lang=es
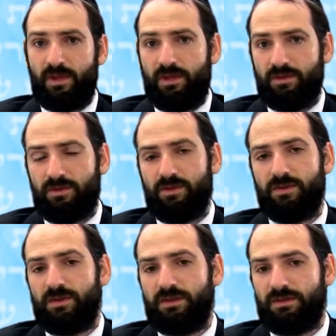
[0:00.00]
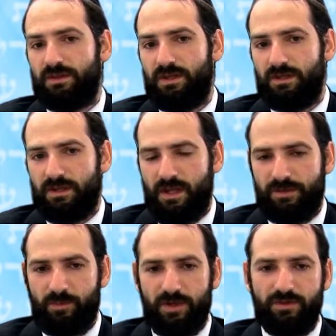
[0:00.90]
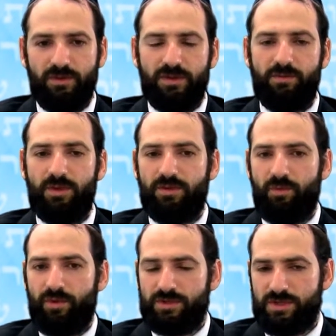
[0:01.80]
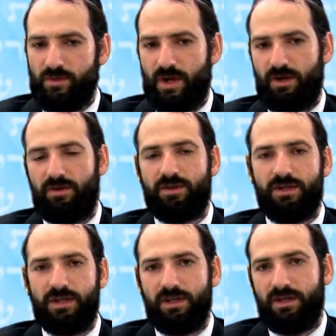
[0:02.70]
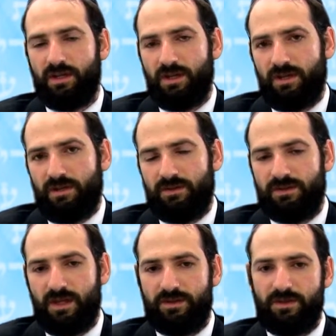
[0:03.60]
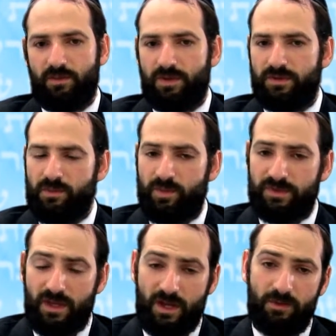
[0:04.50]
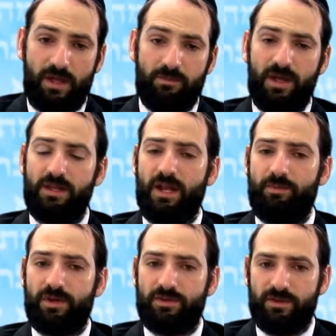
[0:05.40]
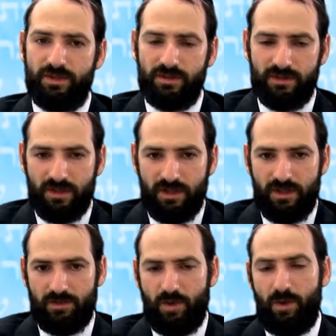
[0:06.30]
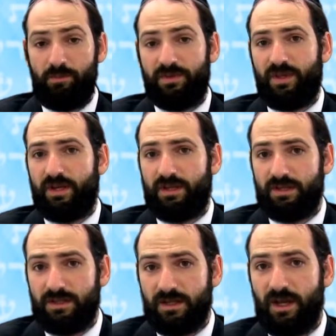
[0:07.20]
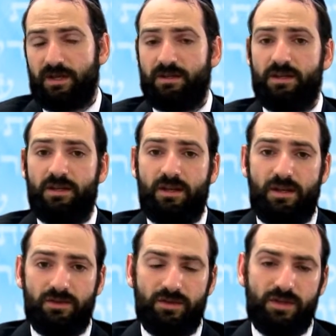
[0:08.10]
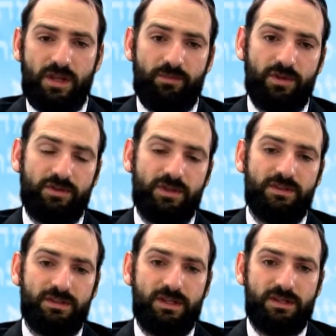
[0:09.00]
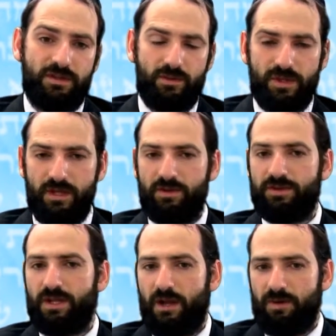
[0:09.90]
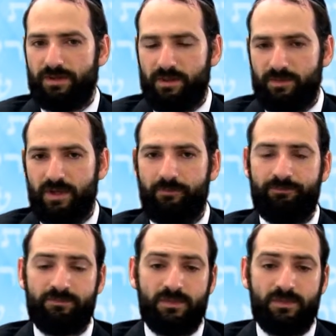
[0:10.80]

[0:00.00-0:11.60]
entonces eh, las personas, esto puede llevarlo que sin darse cuenta empezar a hablar más de las personas, los va a empezar a criticar, entonces la persona se tiene que cuidar con el habla también.